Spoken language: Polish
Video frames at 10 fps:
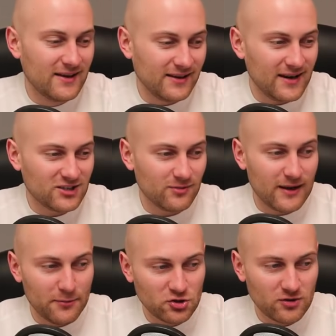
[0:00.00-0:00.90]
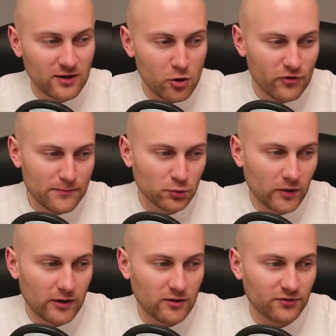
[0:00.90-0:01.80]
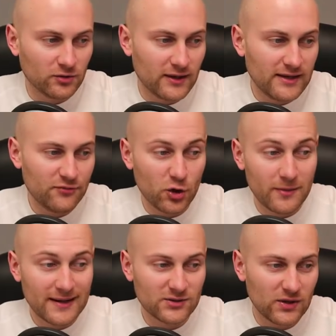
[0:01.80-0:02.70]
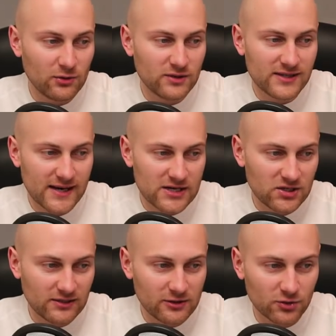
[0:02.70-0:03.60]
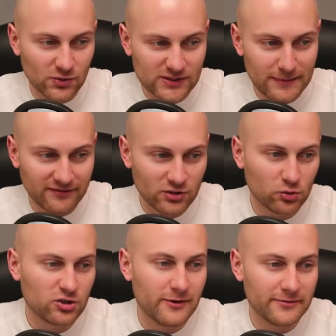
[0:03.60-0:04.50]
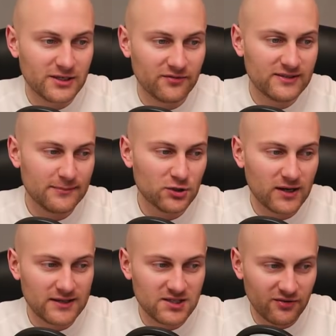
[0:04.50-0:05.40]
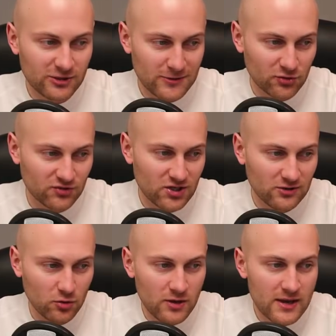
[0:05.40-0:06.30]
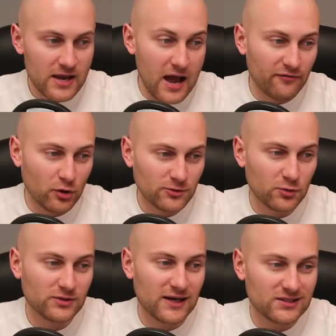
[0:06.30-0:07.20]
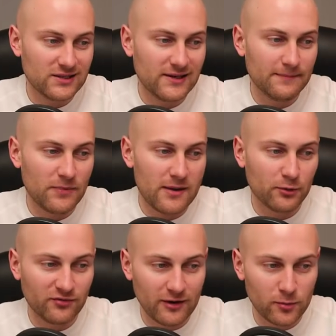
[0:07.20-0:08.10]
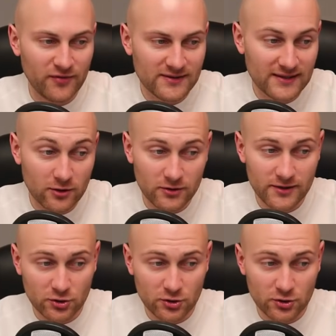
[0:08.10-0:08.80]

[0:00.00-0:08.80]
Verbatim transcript: I lecimy. Na początek over półtora goli w Tondeli. Forma nacjonalu jest tragiczna i tylko cud sprawi, że utrzymają się w lidze. Przegrali 9 meczów z rzędu, a w 8 stracili e, po dwa lub więcej goli.